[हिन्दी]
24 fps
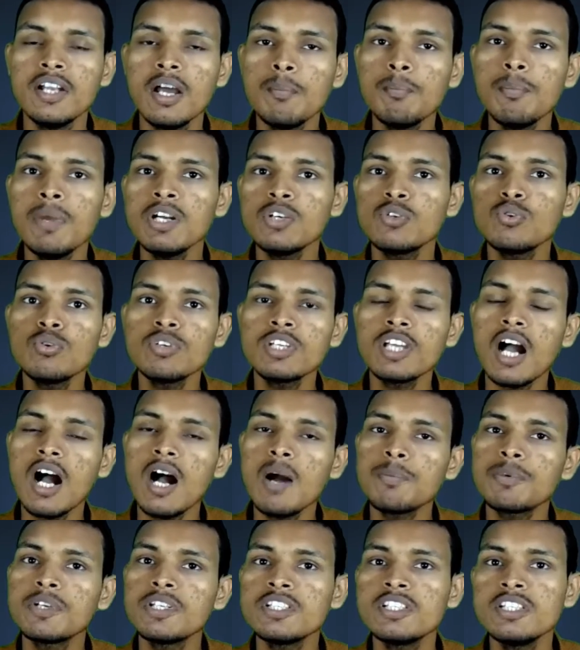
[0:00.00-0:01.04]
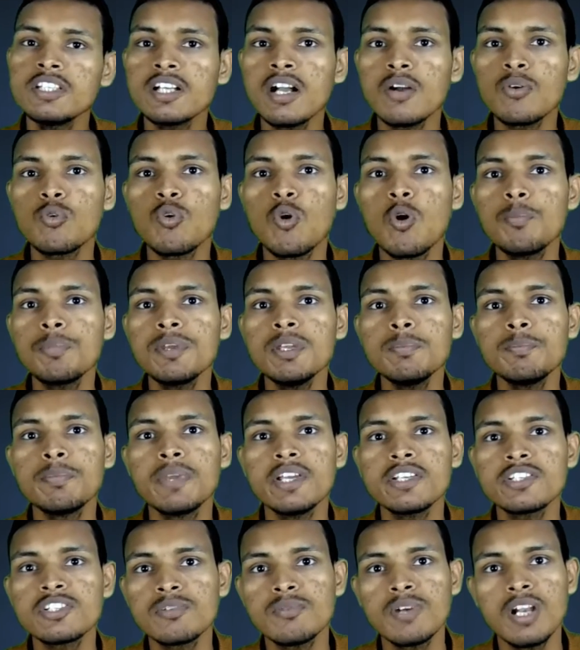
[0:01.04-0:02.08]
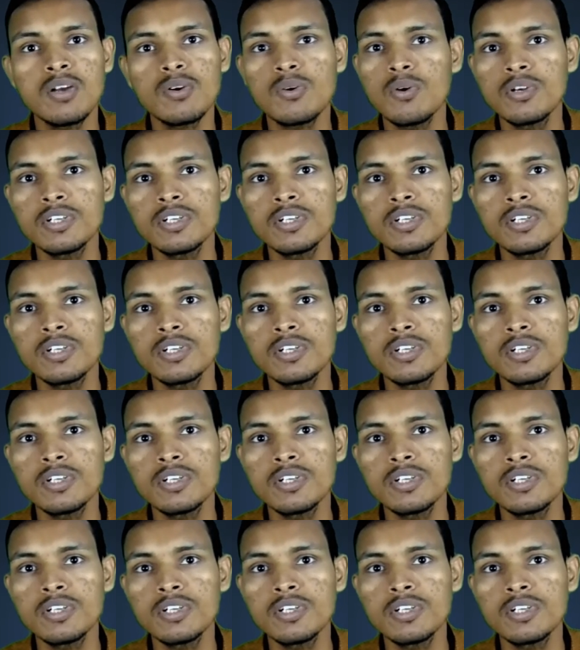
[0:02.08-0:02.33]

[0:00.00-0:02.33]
नंबर टू कि आप किसी का कॉपी पेस्ट वाला